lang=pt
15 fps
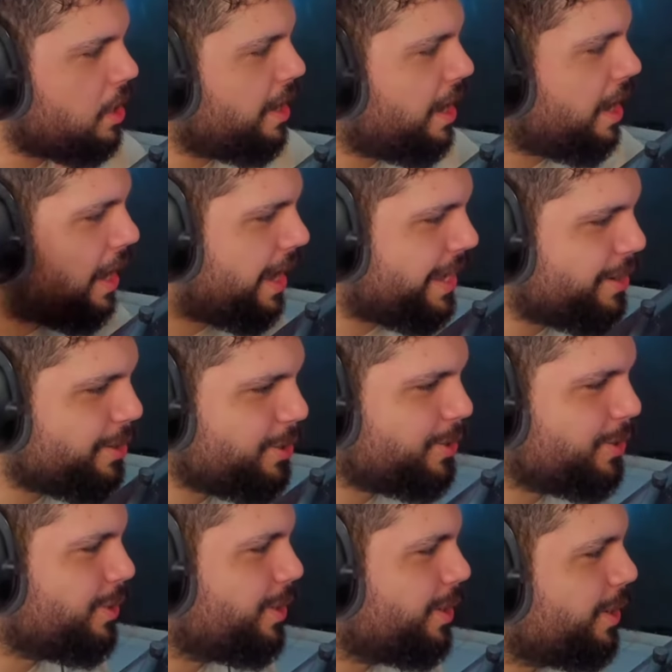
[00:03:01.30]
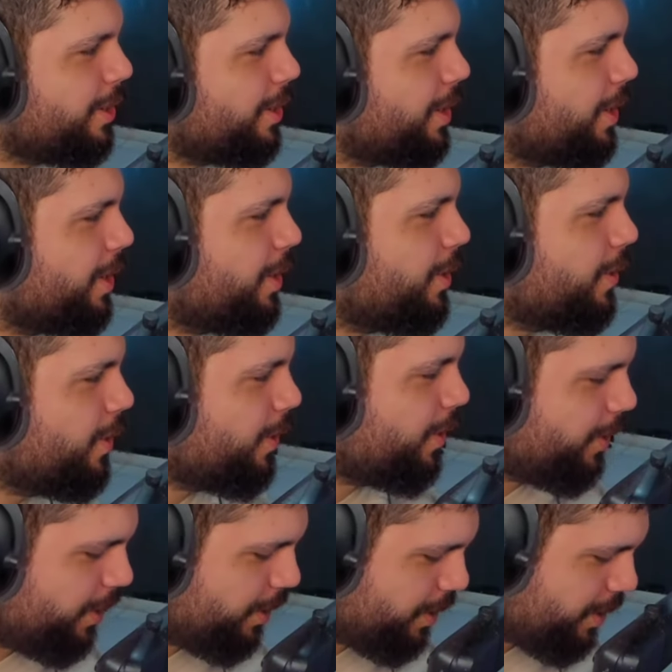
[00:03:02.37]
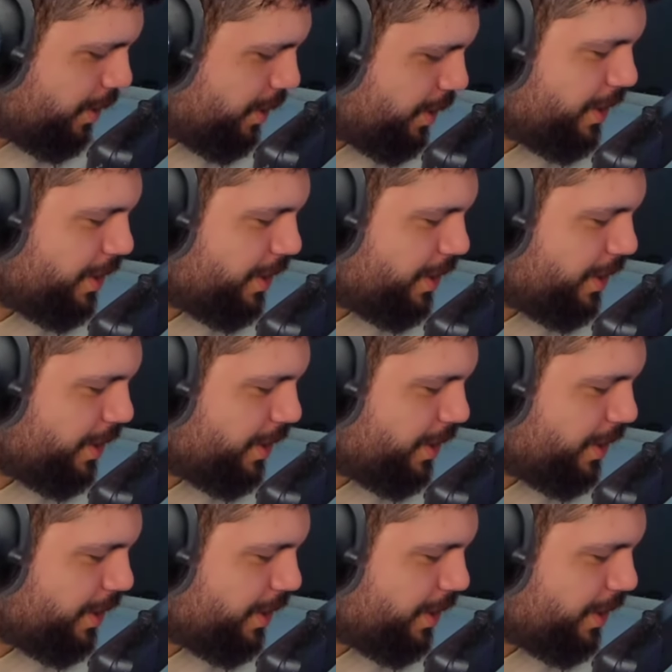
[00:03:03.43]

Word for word: Aí o. O.